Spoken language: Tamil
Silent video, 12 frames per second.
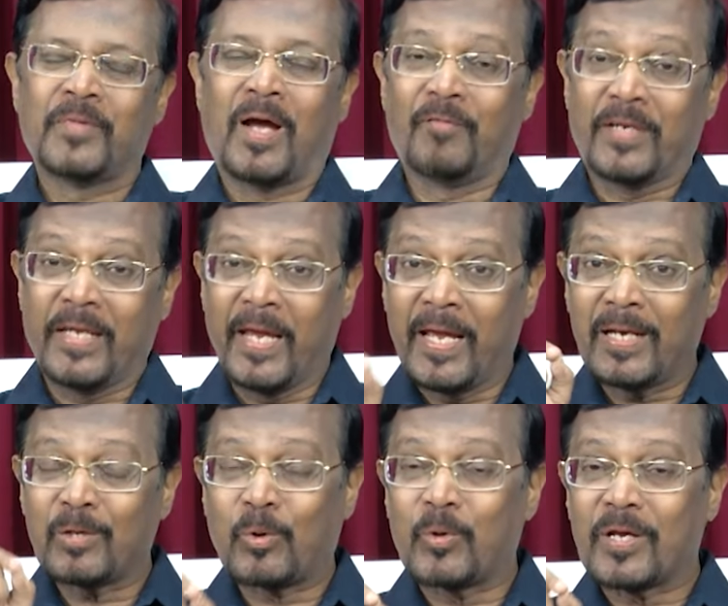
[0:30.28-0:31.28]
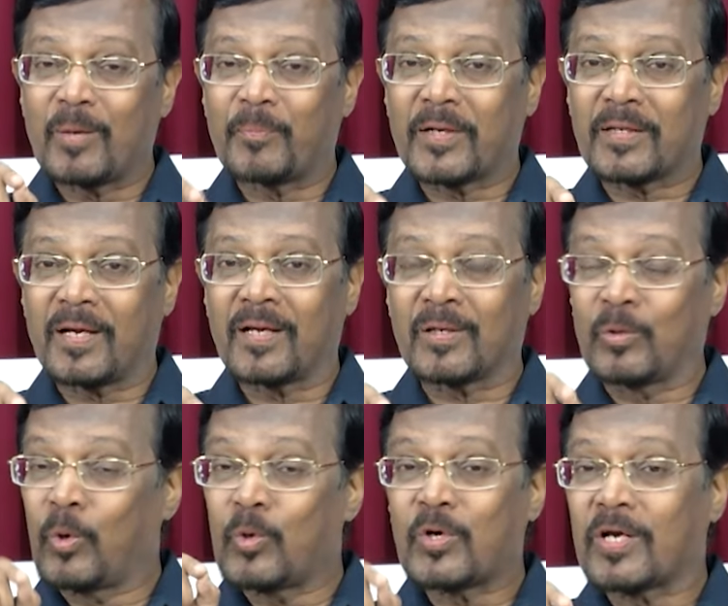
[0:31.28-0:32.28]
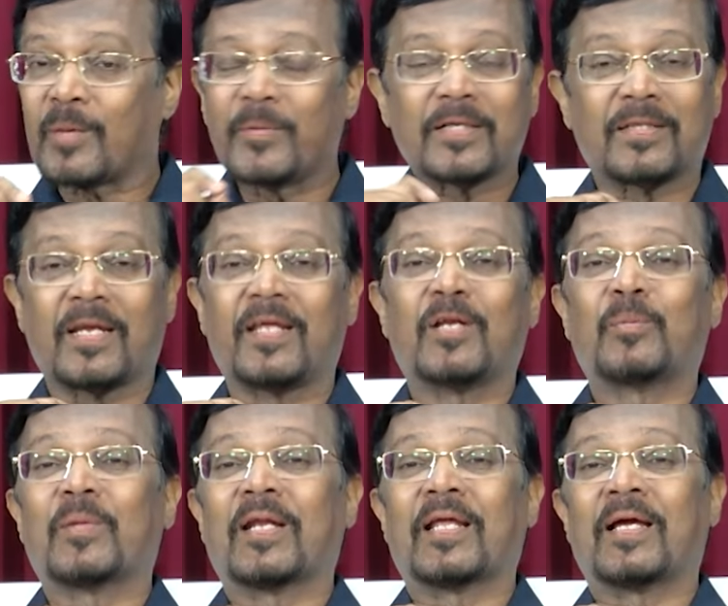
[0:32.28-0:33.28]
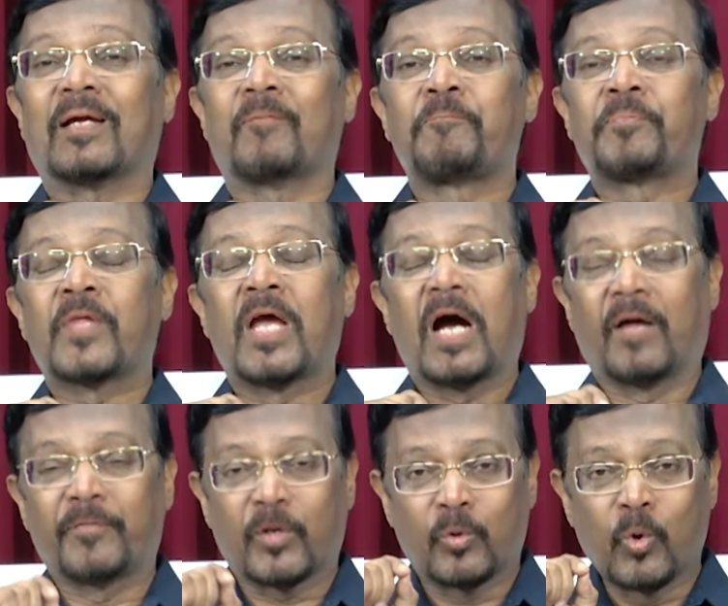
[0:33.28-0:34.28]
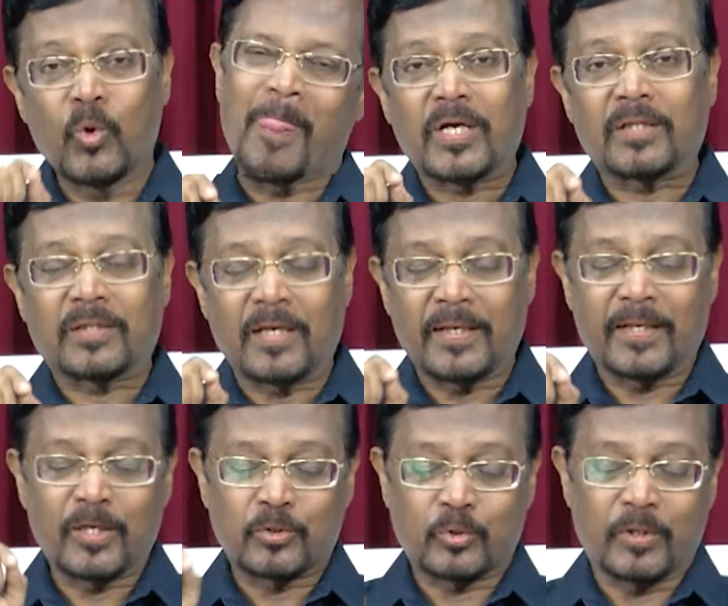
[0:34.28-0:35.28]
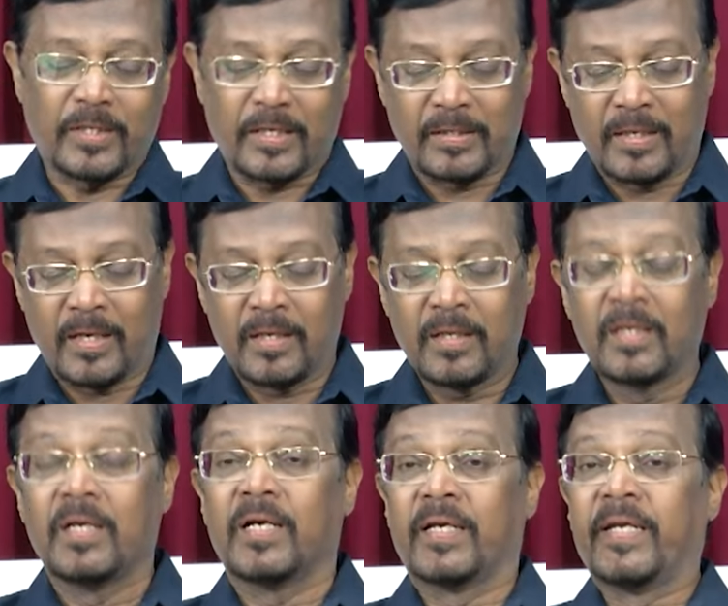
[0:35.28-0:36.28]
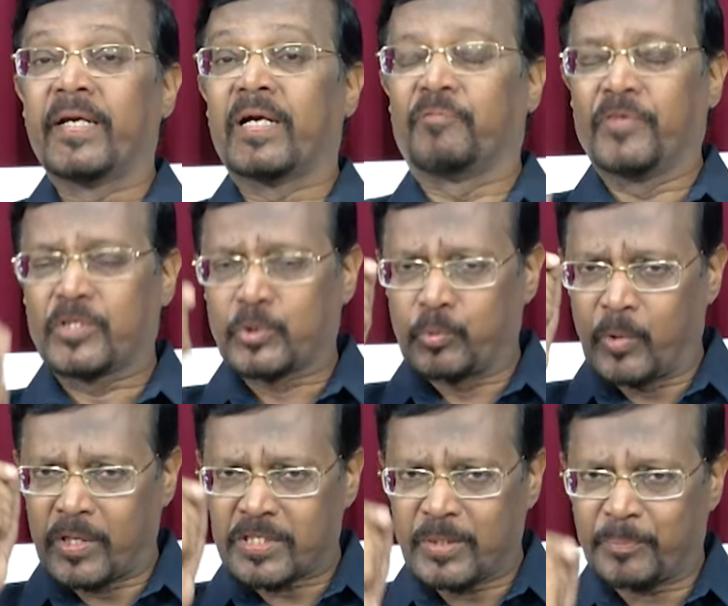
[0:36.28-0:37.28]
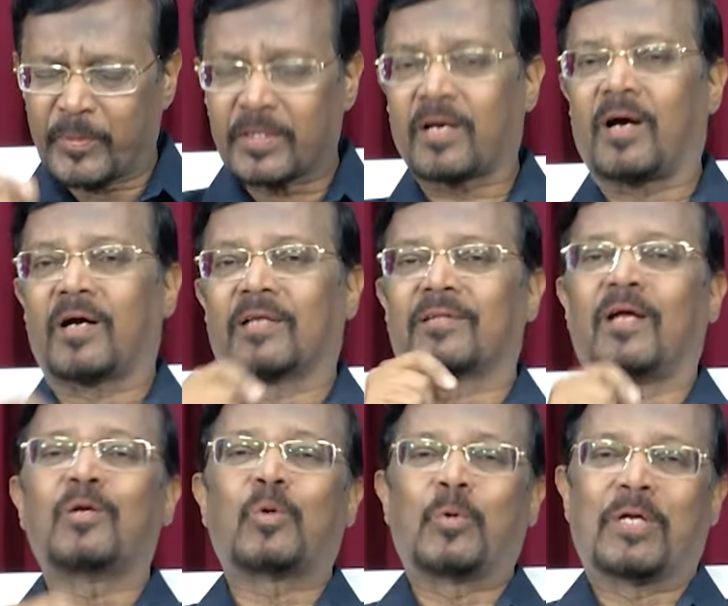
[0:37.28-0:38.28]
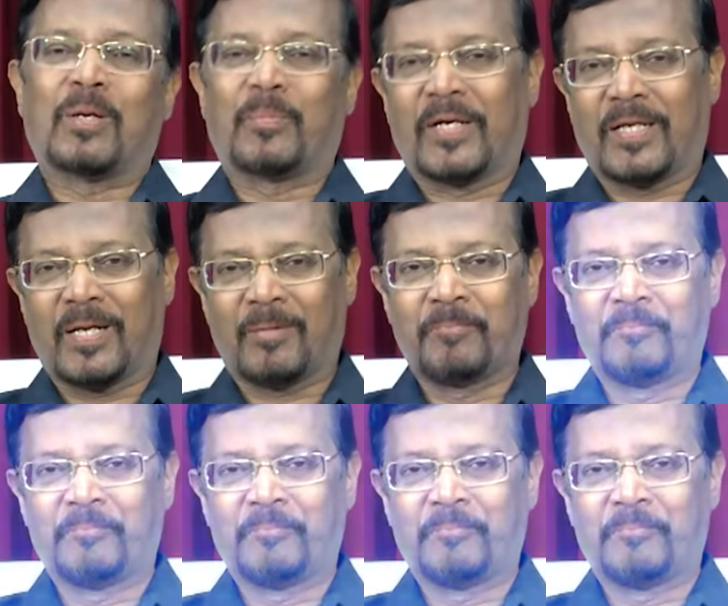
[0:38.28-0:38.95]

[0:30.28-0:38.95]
அவர் ஏன் கொடுக்கப்பட்டார் நோக்கம் நமக்கு தெரியணும் இல்லை அந்த நோக்கத்தில் என்ன சொல்லுகிறதுனா நீங்கள் விசுவாசிப்பதற்காகத்தான் கொடுக்கப்பட்டார்